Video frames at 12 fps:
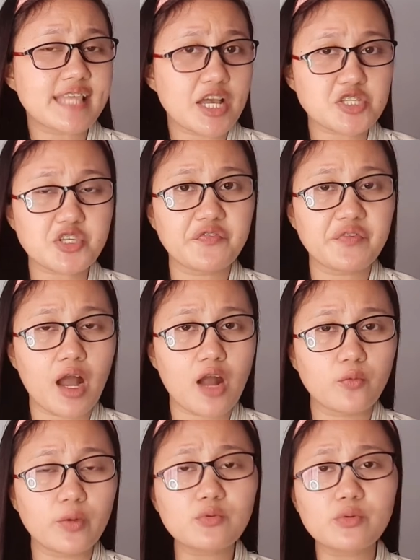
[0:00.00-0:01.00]
lesson
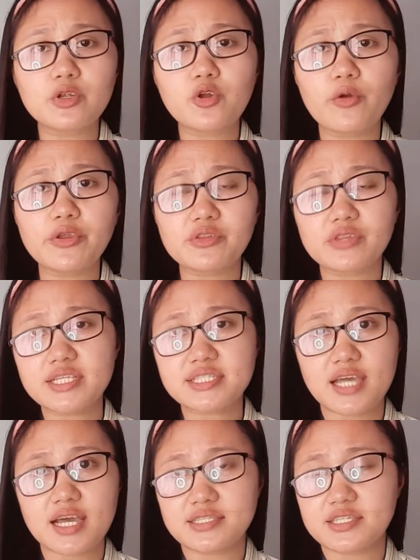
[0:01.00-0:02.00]
vlog, what we're going to
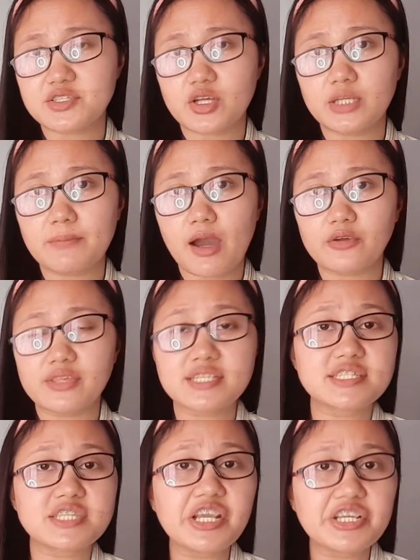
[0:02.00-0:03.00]
discuss is all about the
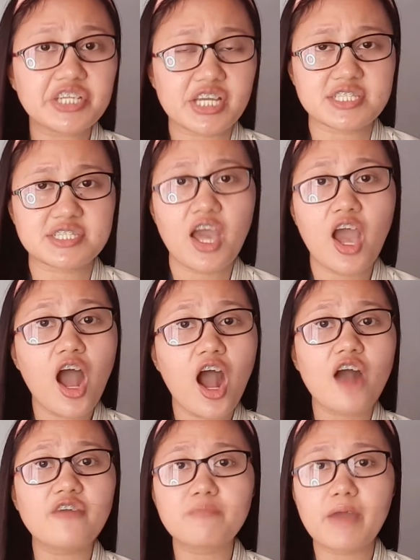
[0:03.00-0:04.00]
stages
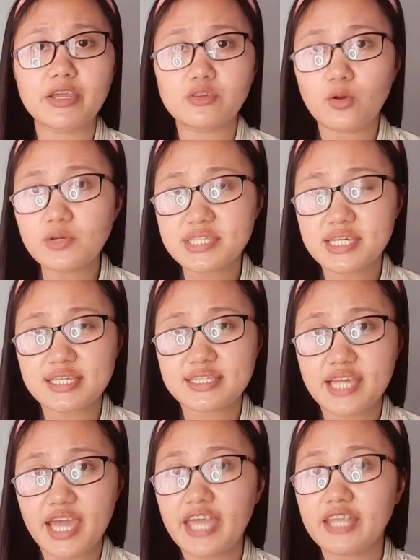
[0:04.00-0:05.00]
of
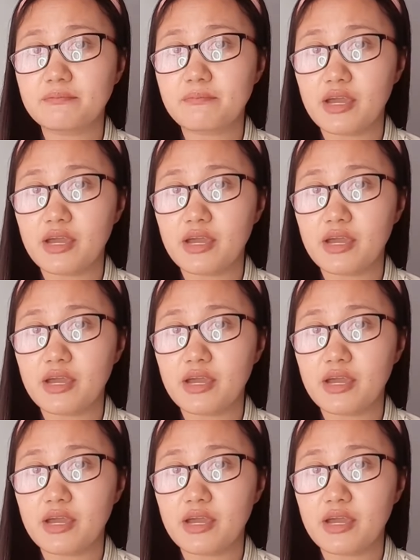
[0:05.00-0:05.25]
mitosis and